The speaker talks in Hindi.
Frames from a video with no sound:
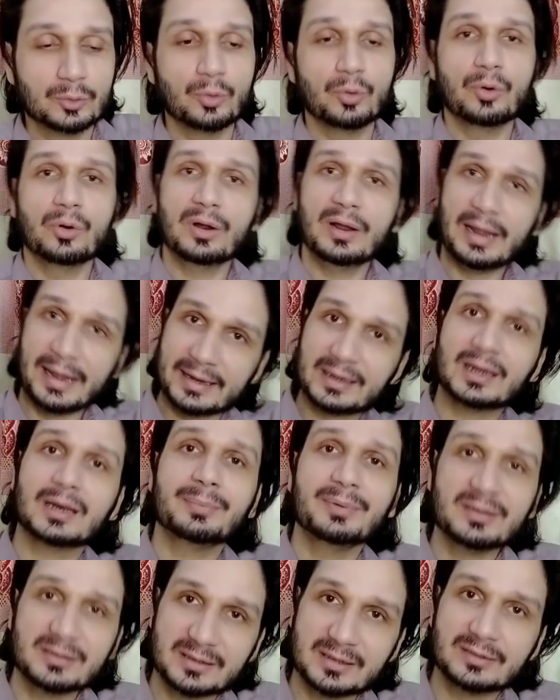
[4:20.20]
तो हैकर
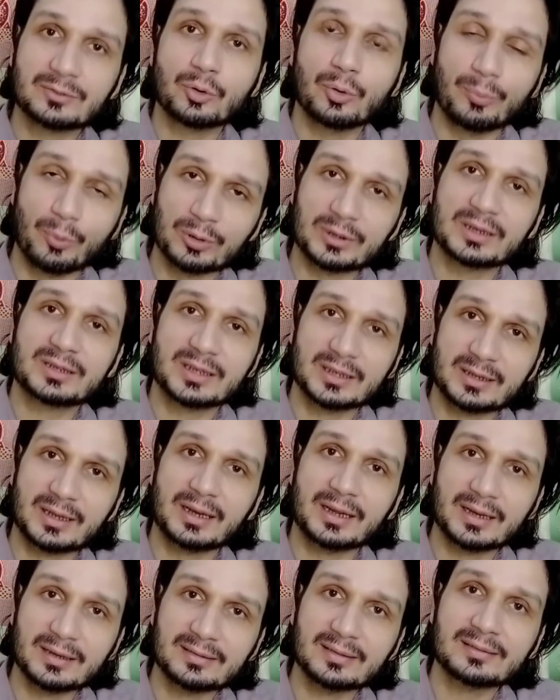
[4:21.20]
भी इस चीज़ को बहुत अच्छे
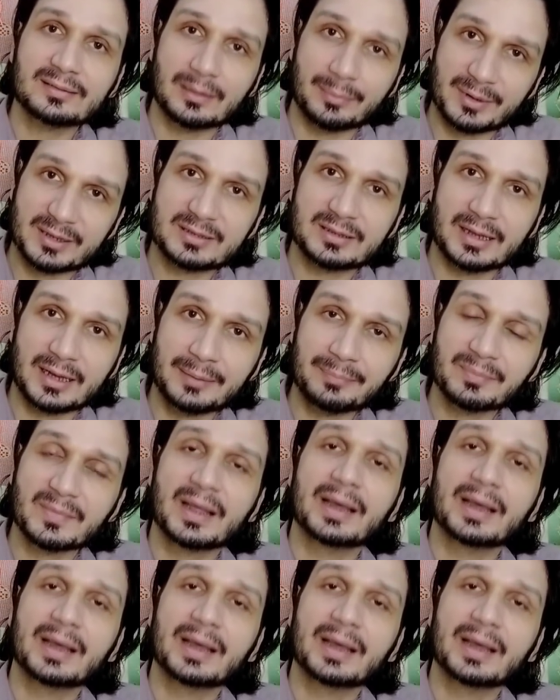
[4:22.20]
तरीके से समझता